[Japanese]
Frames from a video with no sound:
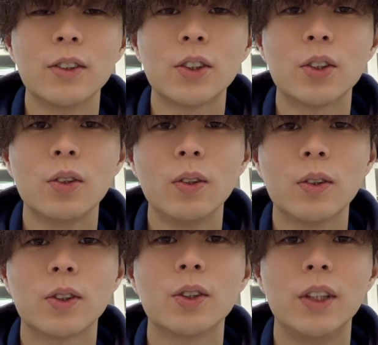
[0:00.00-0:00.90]
粉症の
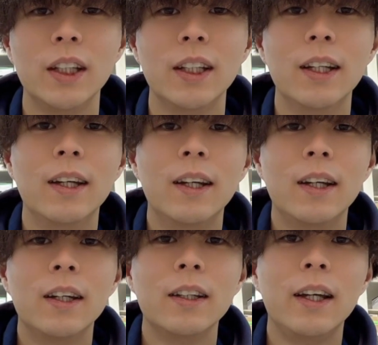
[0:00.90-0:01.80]
薬、
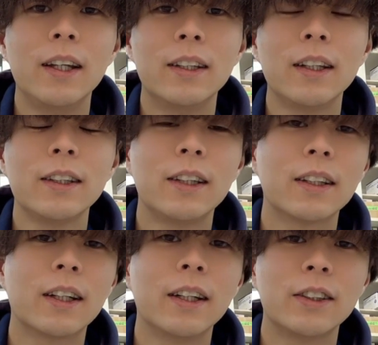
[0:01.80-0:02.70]
なんで
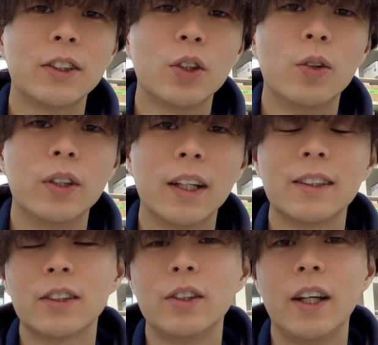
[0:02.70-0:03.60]
3ヶ月処方で出し
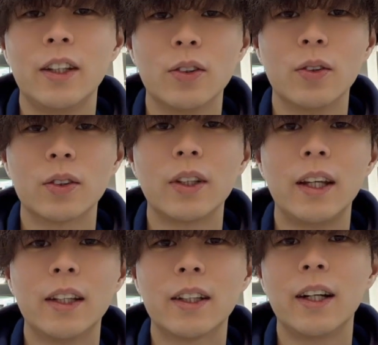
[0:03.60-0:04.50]
てくれへんのって、
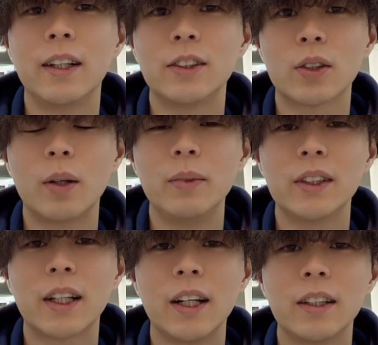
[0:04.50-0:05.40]
1ヶ月とか
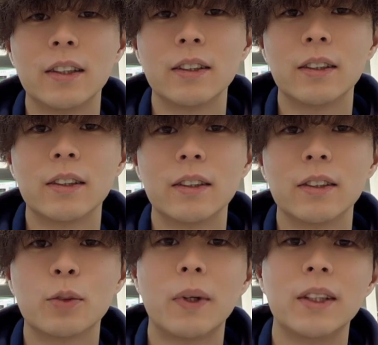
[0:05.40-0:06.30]
短い
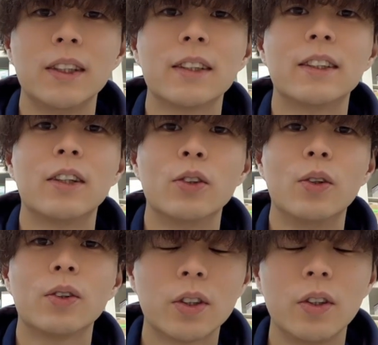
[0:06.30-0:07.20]
スパンになっちゃう
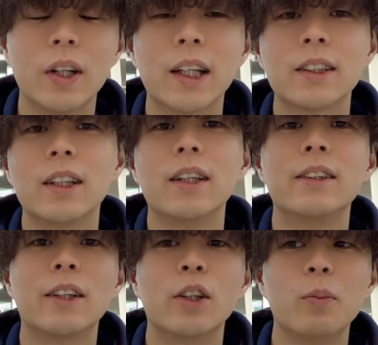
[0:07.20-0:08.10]
のっていうお話なんですけど